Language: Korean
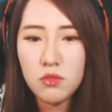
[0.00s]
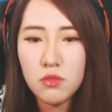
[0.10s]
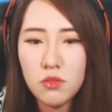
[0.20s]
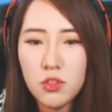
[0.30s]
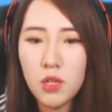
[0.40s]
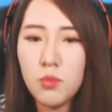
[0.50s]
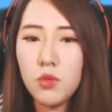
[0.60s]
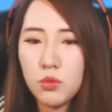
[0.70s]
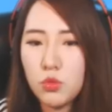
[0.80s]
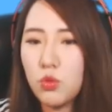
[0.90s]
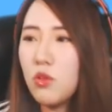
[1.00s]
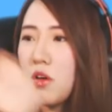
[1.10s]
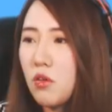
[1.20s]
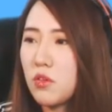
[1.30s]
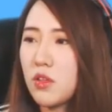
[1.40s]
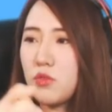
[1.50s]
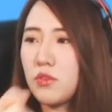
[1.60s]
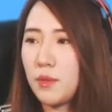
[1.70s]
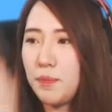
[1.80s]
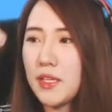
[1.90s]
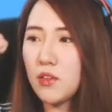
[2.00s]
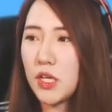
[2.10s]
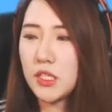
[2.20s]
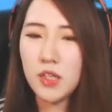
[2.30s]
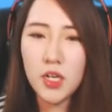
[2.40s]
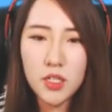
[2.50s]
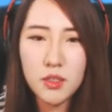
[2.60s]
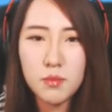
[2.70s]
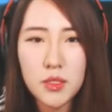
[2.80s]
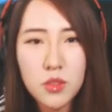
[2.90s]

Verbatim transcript: 이렇게 뭐 돌려갖고 이렇게 딱 빼는 거 아닌가? 맞죠?